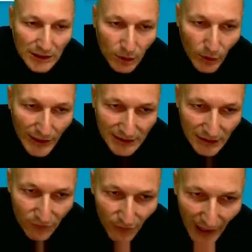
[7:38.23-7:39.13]

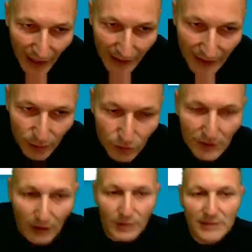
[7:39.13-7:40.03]
questi file,
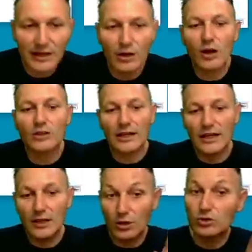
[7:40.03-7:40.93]
tutta questa cosa che
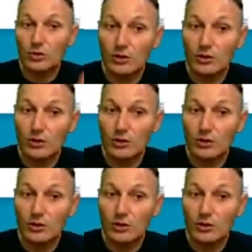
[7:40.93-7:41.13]
io sono